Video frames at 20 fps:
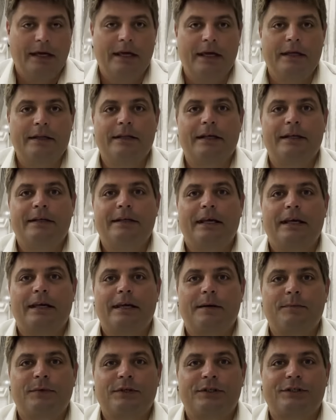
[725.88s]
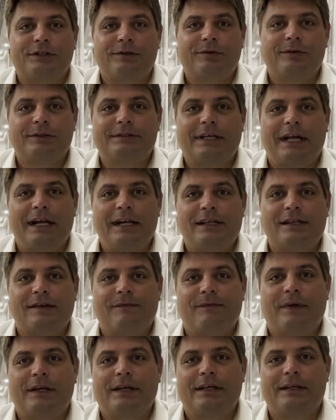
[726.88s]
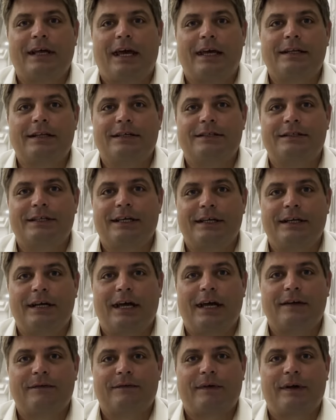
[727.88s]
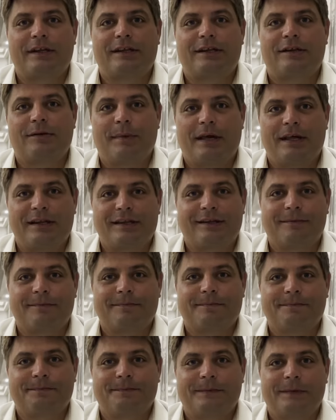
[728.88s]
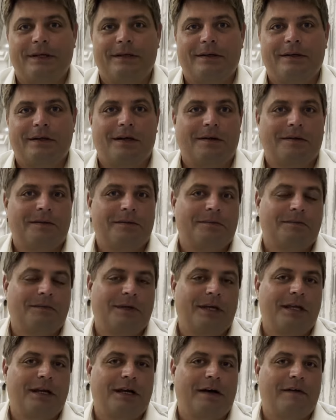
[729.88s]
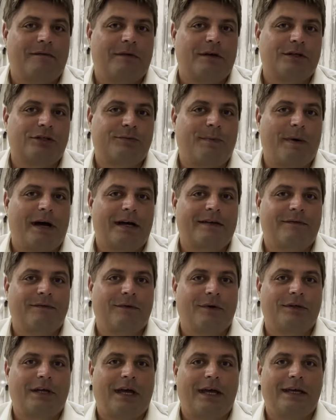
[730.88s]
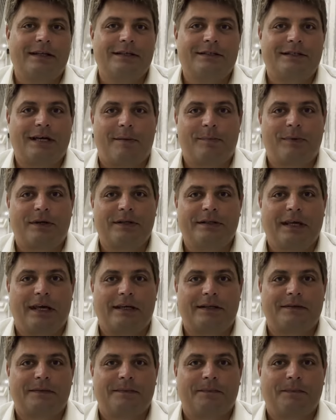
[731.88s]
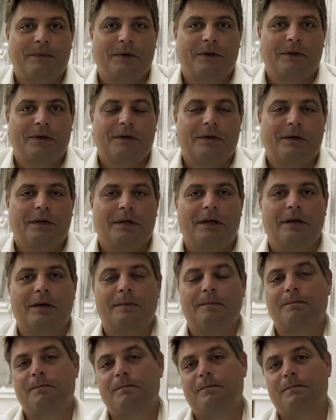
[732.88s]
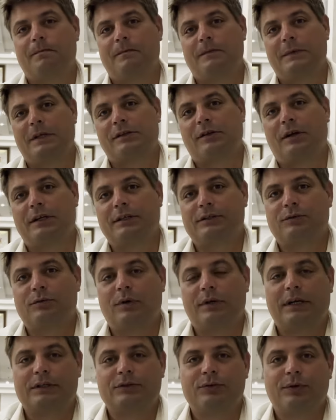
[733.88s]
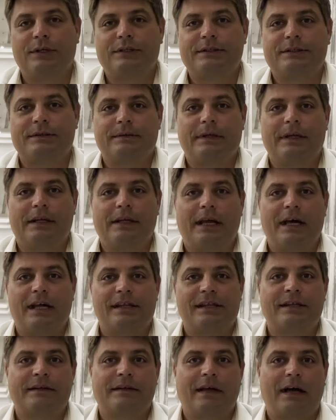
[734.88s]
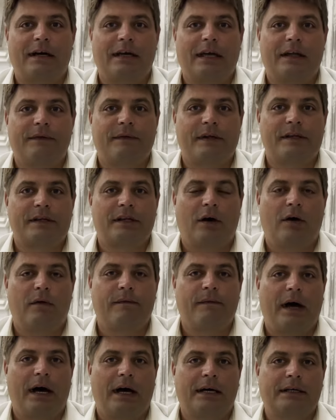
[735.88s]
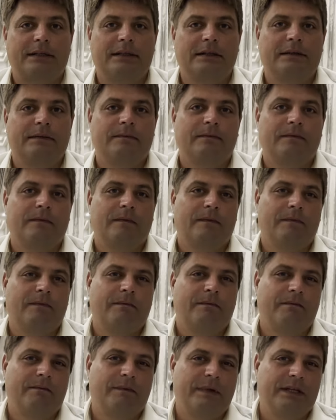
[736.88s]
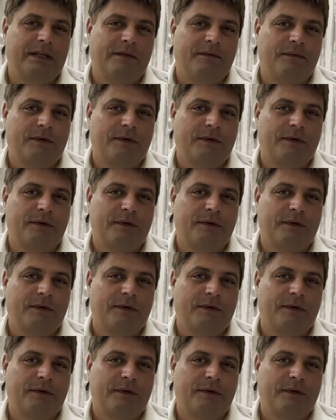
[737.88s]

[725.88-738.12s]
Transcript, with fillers: In den ägyptischen Hotels findet eigentlich jeder etwas zum Essen. Jeder Geschmack wird eigentlich abgedeckt. Ähm, ihr solltet nur natürlich die ersten Tage etwas darauf achten mit den